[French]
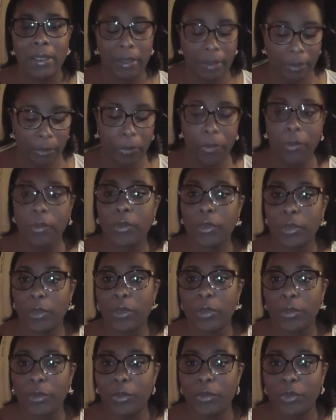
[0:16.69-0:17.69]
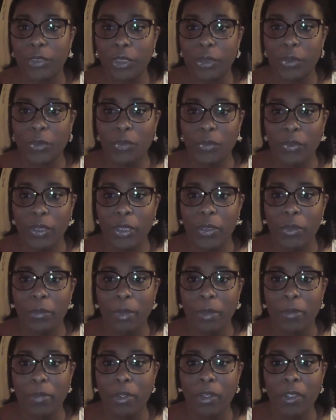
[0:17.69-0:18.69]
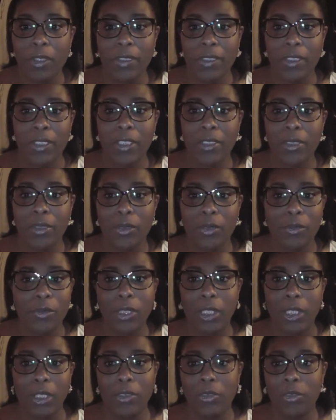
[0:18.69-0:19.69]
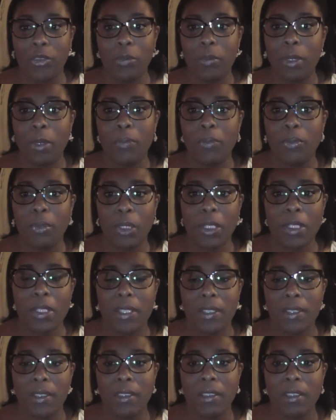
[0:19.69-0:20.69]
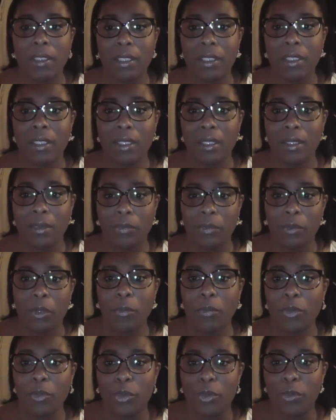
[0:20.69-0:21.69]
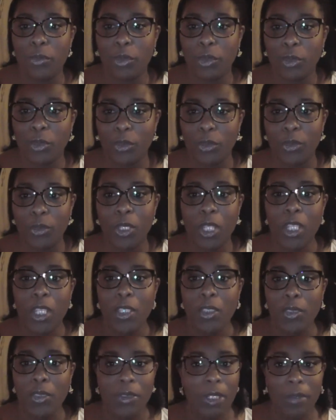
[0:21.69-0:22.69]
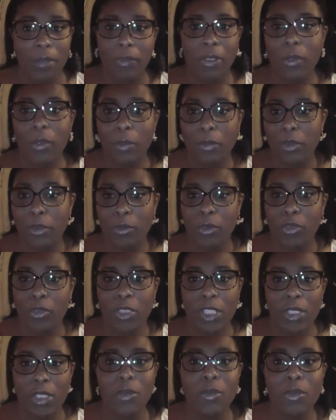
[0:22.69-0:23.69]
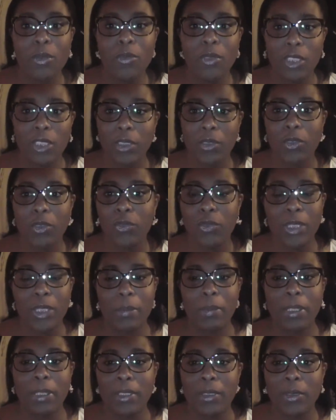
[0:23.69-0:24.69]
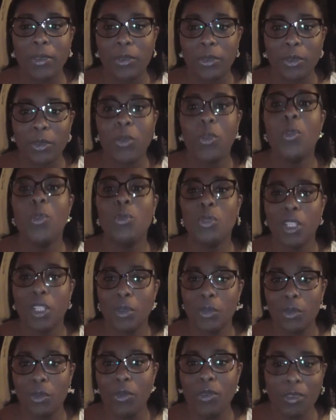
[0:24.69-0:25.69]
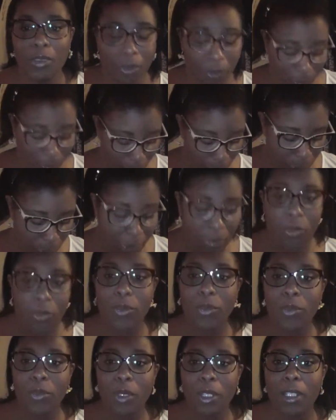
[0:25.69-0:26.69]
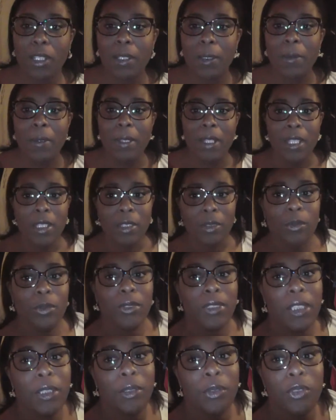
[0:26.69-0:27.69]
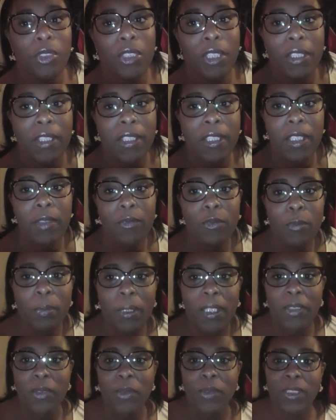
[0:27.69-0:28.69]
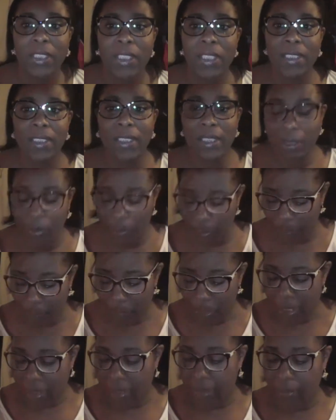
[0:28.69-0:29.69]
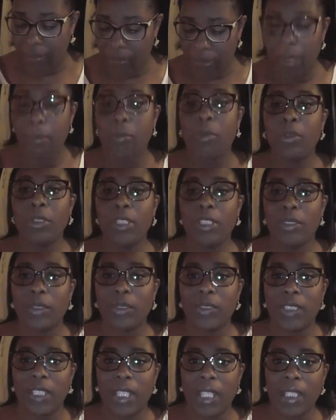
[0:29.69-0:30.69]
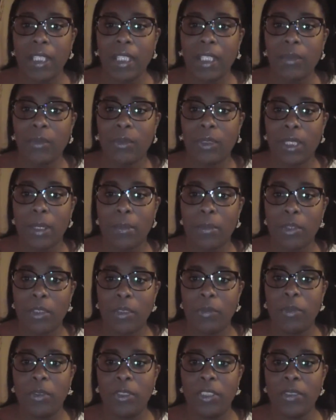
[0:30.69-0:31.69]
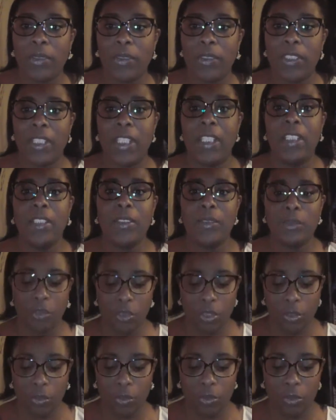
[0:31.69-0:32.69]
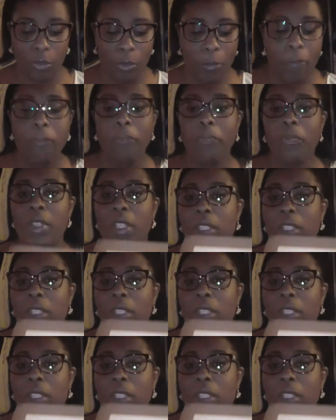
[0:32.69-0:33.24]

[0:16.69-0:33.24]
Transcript: Et en rentrant, donc j'ai trouvé euh, mes box et euh, voilà, j'ai pas pu résister. il faut absolument que, il a fallu absolument que je les ouvre et que je vous les présente au moins une euh, dès ce soir. Donc celle que j'ai décidé de vous présenter, c'est la brune essentielle, hein, donc la box brune essentielle hein, que j'ai reçue.